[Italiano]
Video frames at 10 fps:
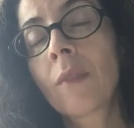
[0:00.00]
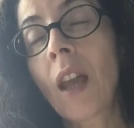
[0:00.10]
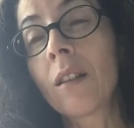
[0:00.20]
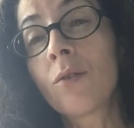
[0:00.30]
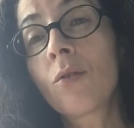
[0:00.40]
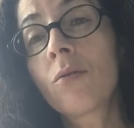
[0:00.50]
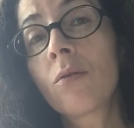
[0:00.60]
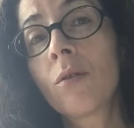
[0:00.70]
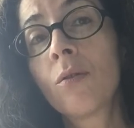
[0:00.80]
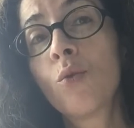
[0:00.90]
Adesso
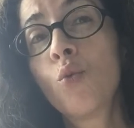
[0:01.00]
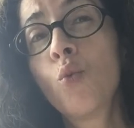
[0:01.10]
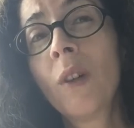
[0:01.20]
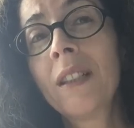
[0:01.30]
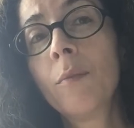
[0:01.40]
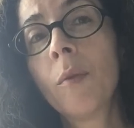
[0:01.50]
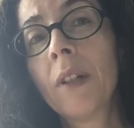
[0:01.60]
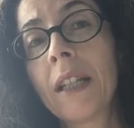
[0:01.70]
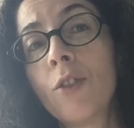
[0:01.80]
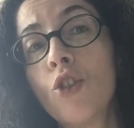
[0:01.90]
sono le 2 di
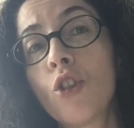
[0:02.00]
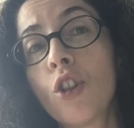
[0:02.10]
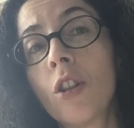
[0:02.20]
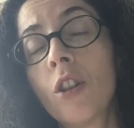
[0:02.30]
pomeriggio